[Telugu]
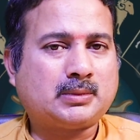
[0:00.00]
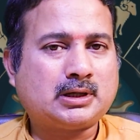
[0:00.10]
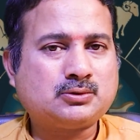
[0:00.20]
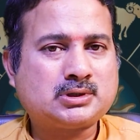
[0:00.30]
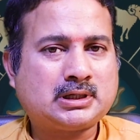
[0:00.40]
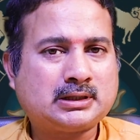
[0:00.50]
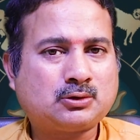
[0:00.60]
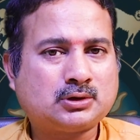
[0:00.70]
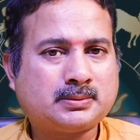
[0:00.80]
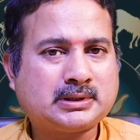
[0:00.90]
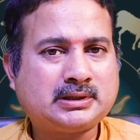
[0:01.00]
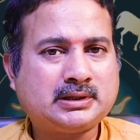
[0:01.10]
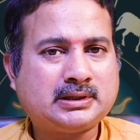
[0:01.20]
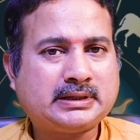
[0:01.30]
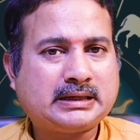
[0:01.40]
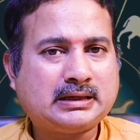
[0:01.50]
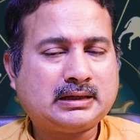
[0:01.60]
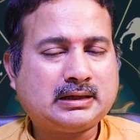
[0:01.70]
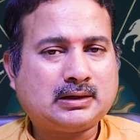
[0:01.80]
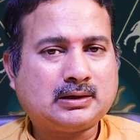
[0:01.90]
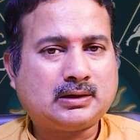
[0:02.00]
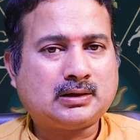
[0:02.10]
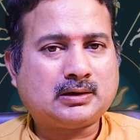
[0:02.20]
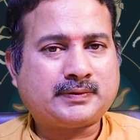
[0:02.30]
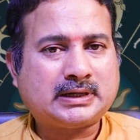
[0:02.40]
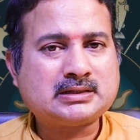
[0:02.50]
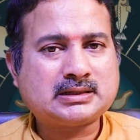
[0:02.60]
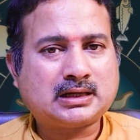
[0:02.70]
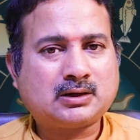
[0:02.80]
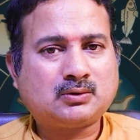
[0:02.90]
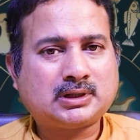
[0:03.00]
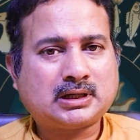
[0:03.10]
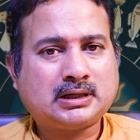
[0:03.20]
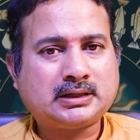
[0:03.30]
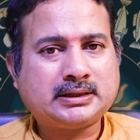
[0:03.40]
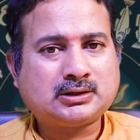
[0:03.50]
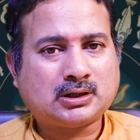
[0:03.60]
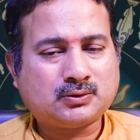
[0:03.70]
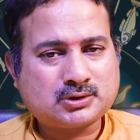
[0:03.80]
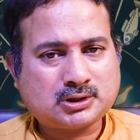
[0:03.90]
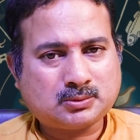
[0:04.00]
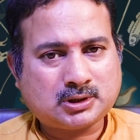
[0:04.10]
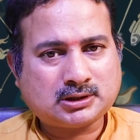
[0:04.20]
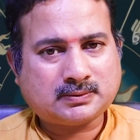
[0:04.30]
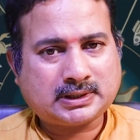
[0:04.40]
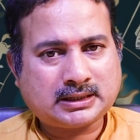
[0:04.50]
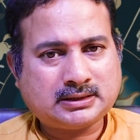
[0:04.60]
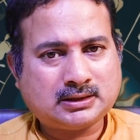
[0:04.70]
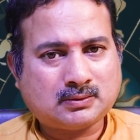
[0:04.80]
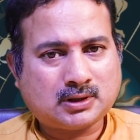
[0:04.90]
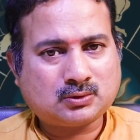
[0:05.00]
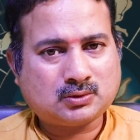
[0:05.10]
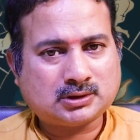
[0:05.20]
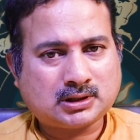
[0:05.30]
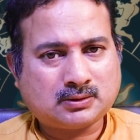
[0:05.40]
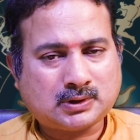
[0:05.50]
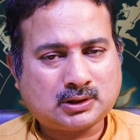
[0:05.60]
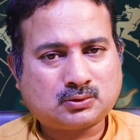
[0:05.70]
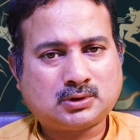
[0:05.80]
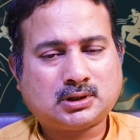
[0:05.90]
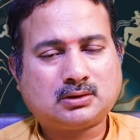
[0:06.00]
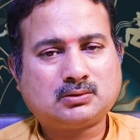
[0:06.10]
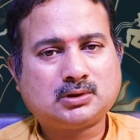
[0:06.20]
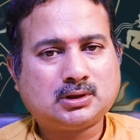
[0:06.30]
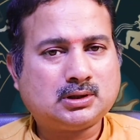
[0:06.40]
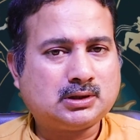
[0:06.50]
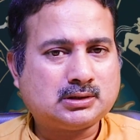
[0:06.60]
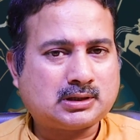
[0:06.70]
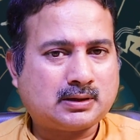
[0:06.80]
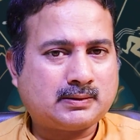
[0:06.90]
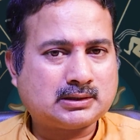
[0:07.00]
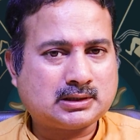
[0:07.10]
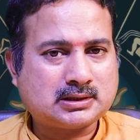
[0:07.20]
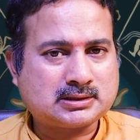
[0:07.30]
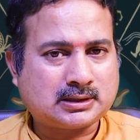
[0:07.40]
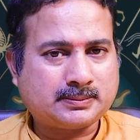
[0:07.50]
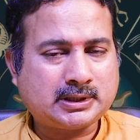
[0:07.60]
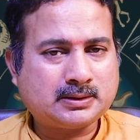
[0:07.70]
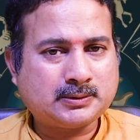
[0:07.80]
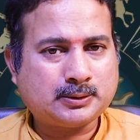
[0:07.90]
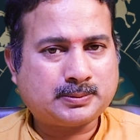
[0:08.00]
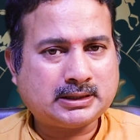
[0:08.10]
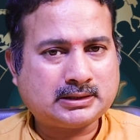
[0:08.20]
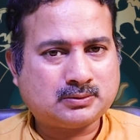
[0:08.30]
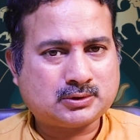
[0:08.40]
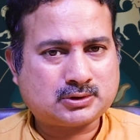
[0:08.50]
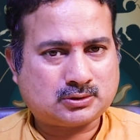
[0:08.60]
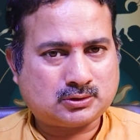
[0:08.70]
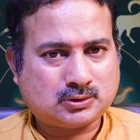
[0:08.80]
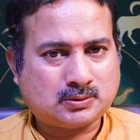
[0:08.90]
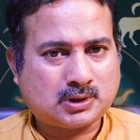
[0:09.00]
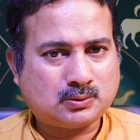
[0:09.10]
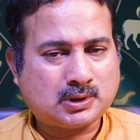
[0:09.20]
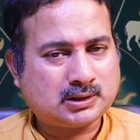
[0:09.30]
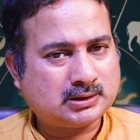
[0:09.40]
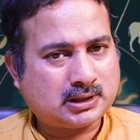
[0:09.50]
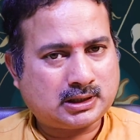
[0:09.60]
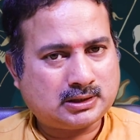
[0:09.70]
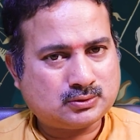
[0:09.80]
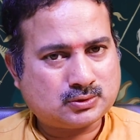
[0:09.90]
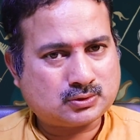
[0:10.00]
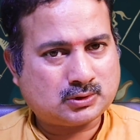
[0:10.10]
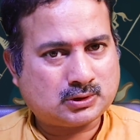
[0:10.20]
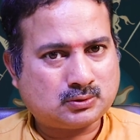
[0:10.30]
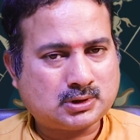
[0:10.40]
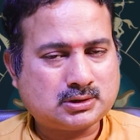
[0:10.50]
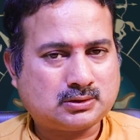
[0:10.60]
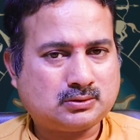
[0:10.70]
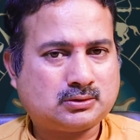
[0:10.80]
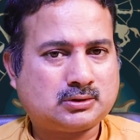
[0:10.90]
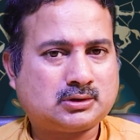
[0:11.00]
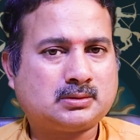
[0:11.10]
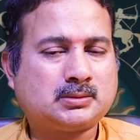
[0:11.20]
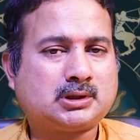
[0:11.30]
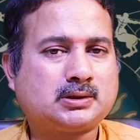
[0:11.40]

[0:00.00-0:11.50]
మనం చూసినట్లయితే కొంతమంది ఫ్రెండ్స్ ఎలా ఉంటారంటే నీతో అవసరం ఉన్నంత వరకే నిన్ను వాడుకున్న తర్వాత వాడుకుంటారు తర్వాత సమయం ఎప్పుడైతే వస్తుందో వారు వారి దారిని చూసుకోవటం కూడా జరుగుతుంటుంది